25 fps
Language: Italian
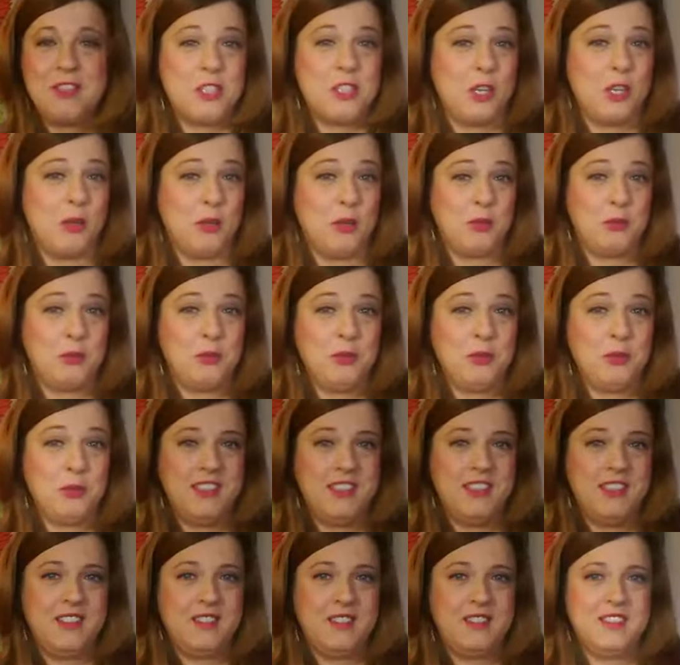Ciao a
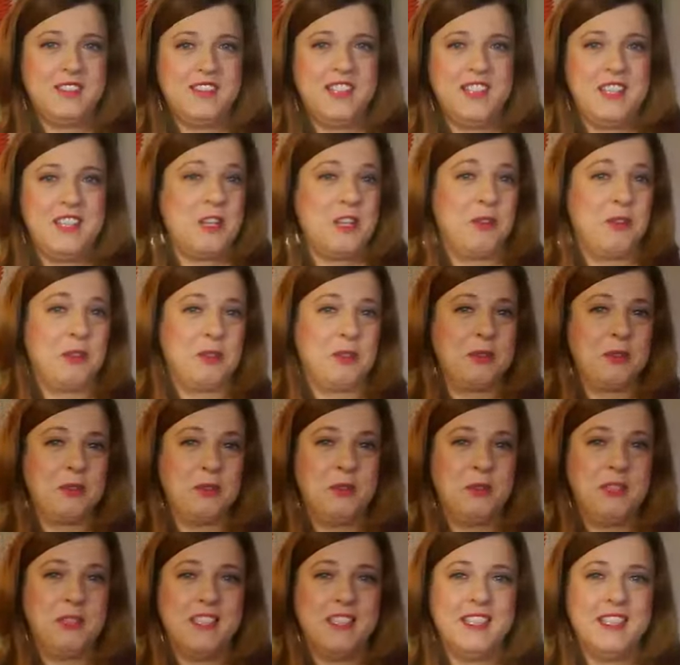tutti e ciao a
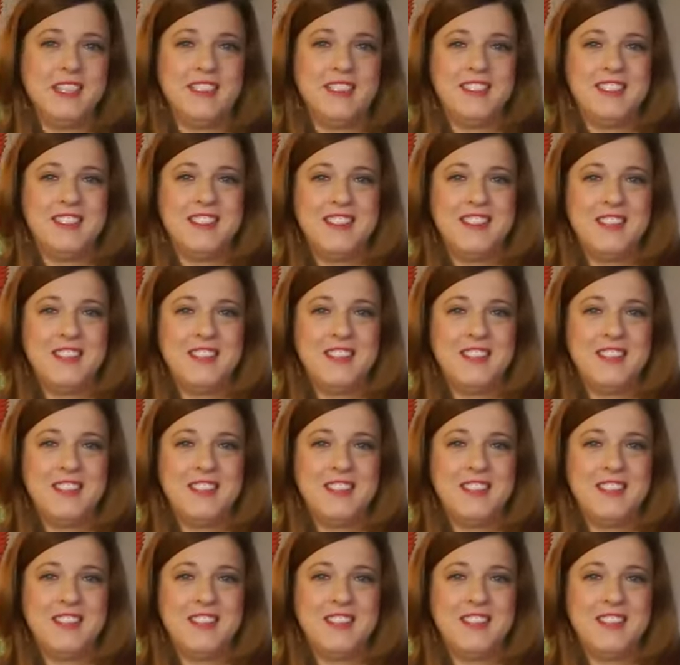tutte